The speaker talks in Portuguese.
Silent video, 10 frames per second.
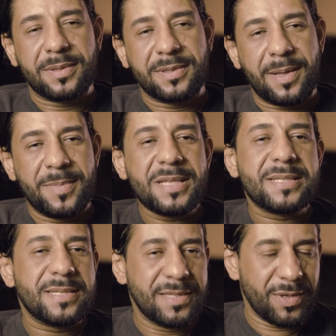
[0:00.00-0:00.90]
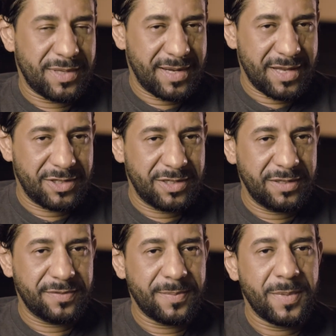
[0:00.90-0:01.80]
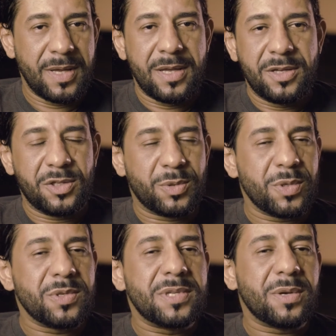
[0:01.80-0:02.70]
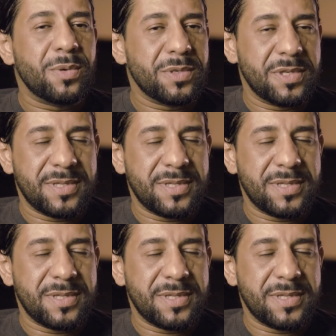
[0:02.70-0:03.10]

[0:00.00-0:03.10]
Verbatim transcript: da medicina alternativa e de todos os recursos